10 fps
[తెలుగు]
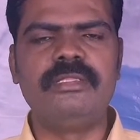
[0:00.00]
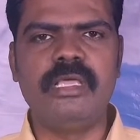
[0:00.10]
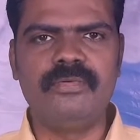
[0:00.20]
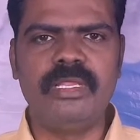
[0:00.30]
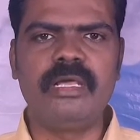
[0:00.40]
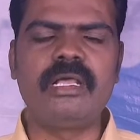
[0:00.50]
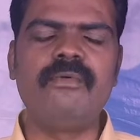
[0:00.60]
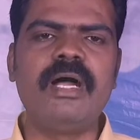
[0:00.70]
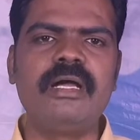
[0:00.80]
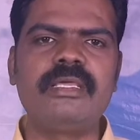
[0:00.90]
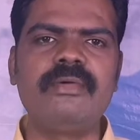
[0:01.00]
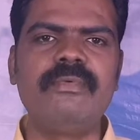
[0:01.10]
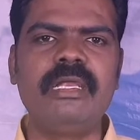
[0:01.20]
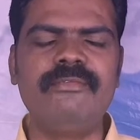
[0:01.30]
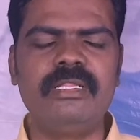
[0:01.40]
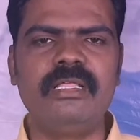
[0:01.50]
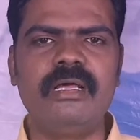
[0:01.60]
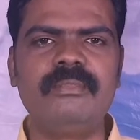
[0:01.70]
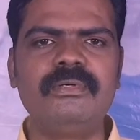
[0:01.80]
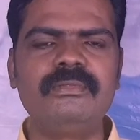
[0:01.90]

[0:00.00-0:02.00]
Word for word: దేవుని యొక్క వాక్యం మనం విందాము